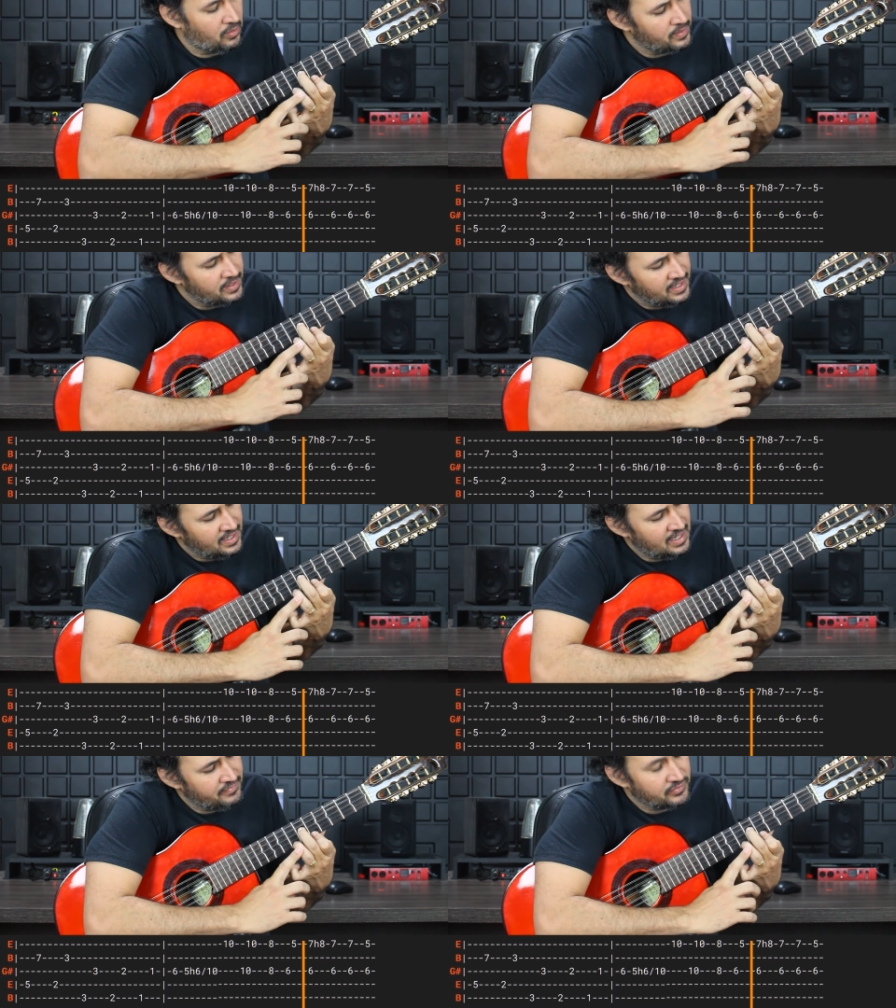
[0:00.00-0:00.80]
ó e
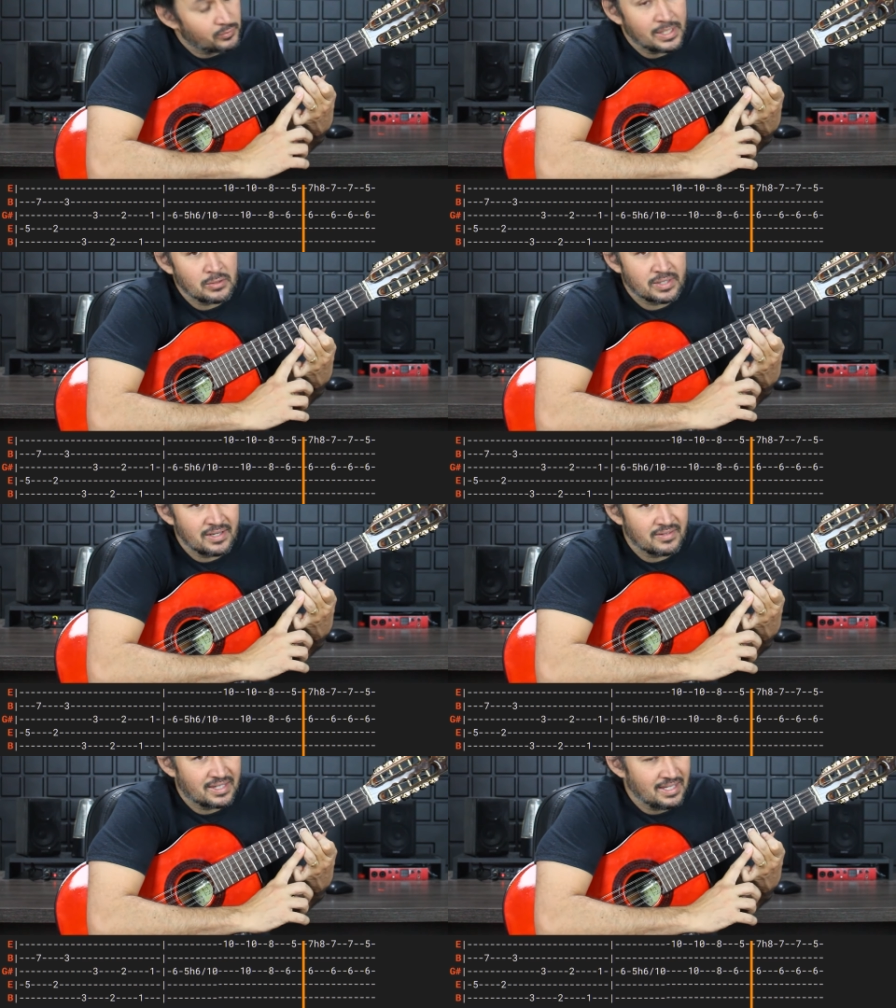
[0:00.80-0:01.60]
leva esse dedo
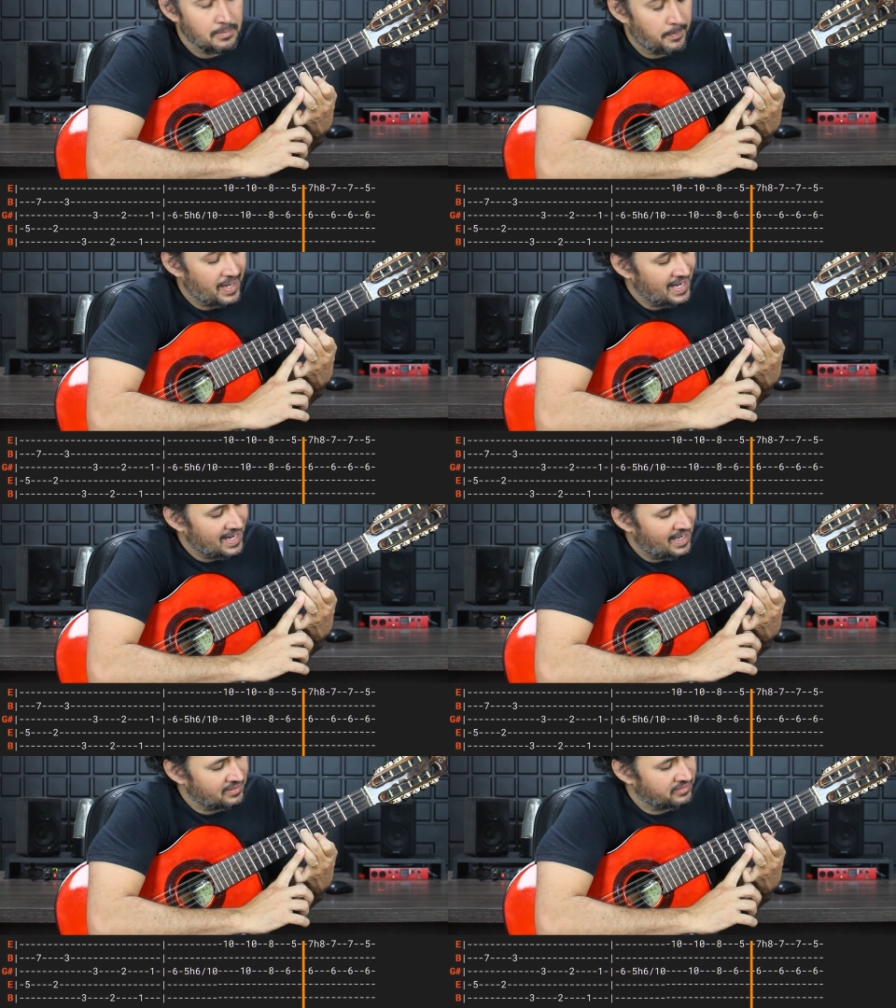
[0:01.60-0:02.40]
3 aqui para
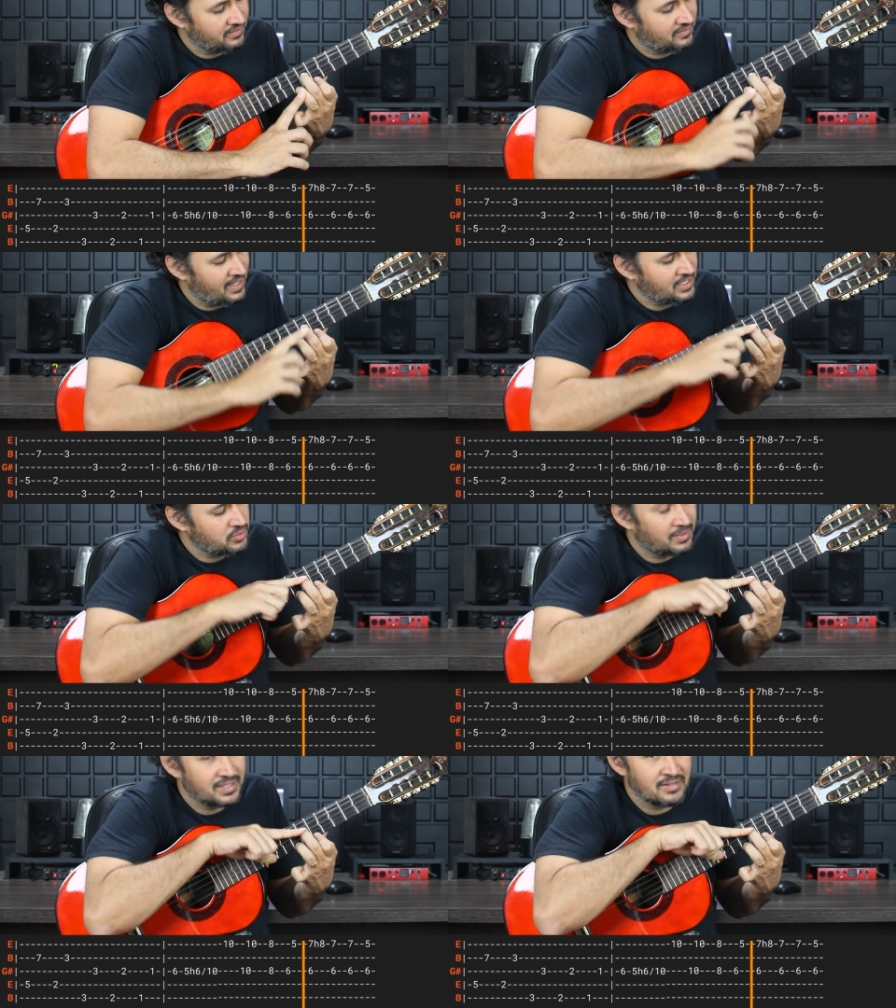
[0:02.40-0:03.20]
casa 7,
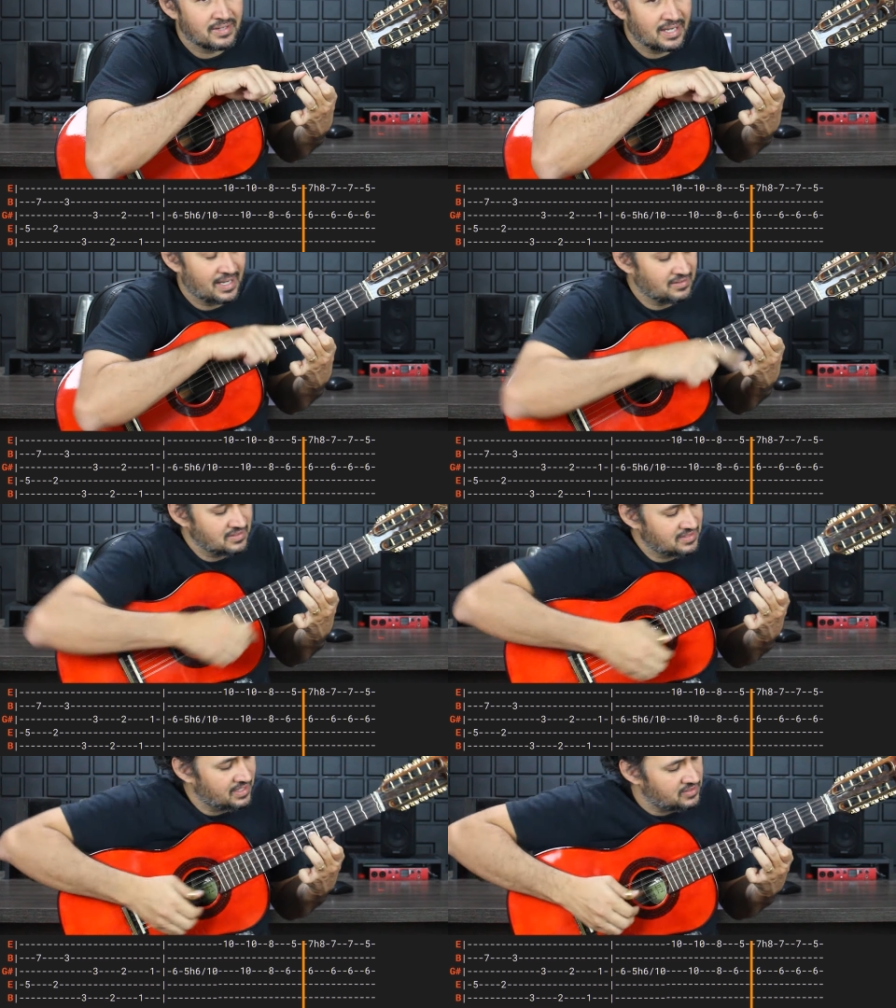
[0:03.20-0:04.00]
mantém isso aqui na casa
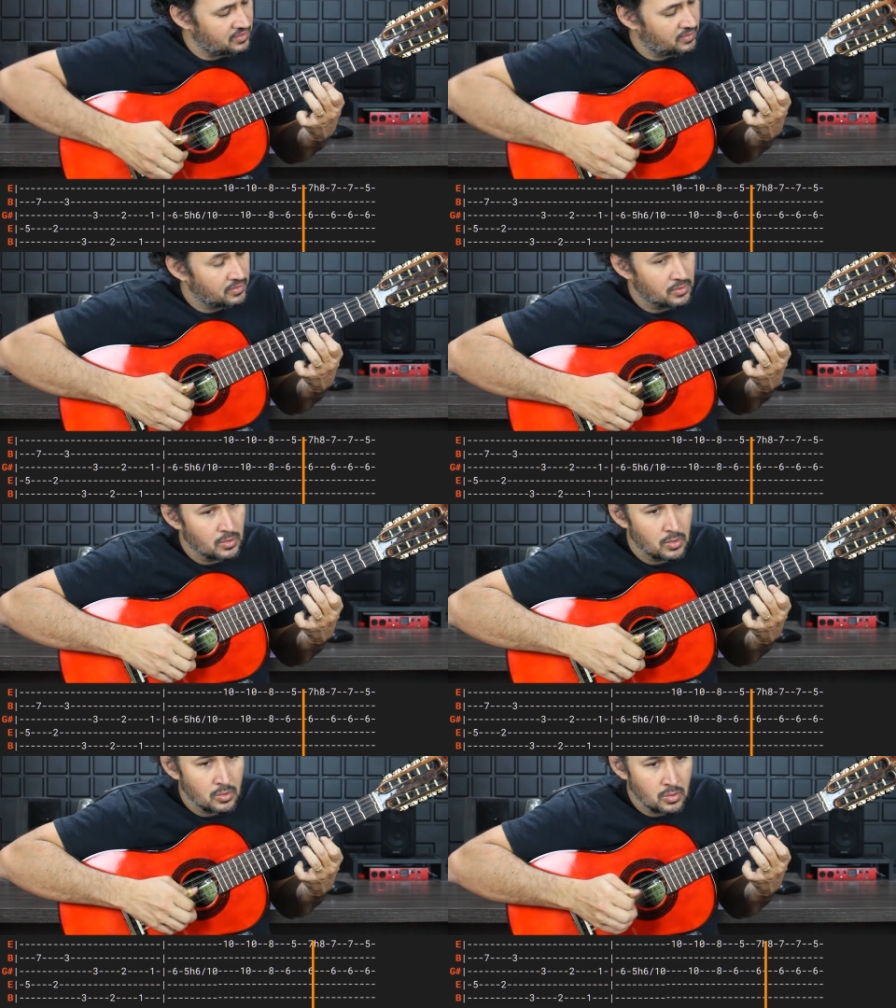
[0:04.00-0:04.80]
6, ó.
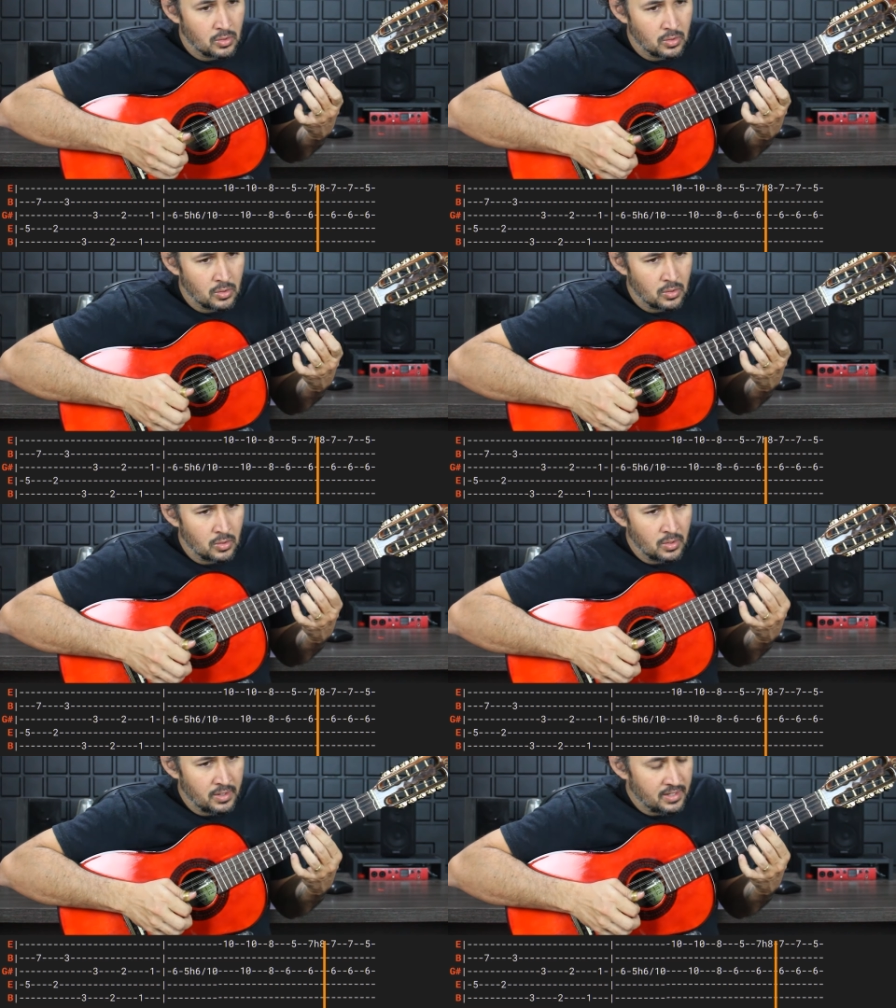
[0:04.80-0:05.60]

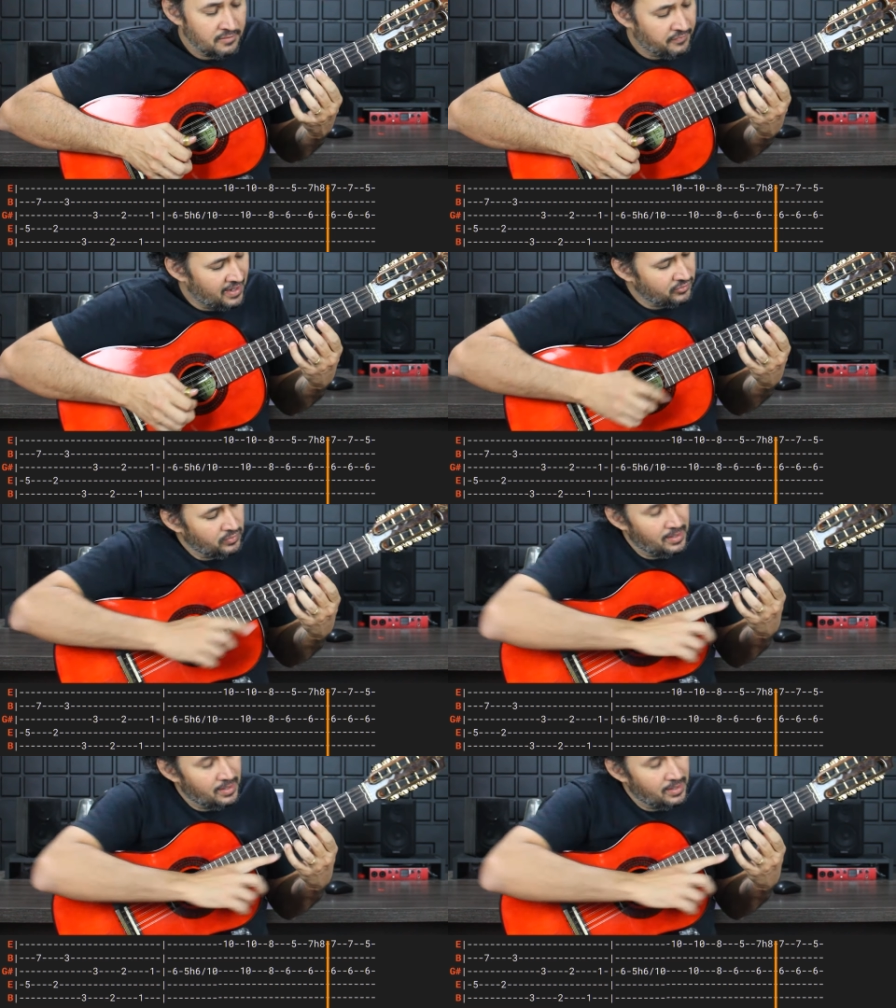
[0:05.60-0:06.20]
E faça um